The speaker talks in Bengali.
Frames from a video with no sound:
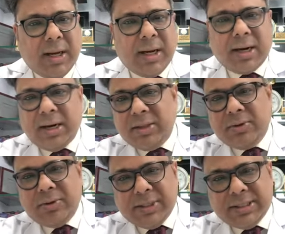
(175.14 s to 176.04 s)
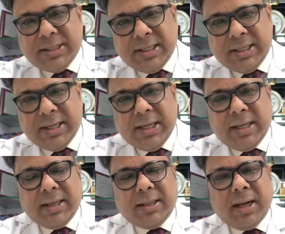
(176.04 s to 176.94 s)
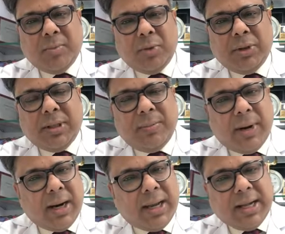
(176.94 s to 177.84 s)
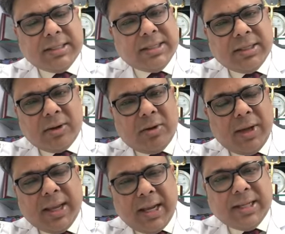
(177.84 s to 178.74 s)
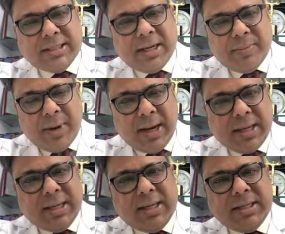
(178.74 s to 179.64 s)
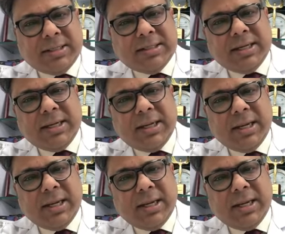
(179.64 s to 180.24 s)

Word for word: আক্রান্ত হয়েছেন তার মধ্যে মারা গেছেন কয়েক হাজার বাকি যে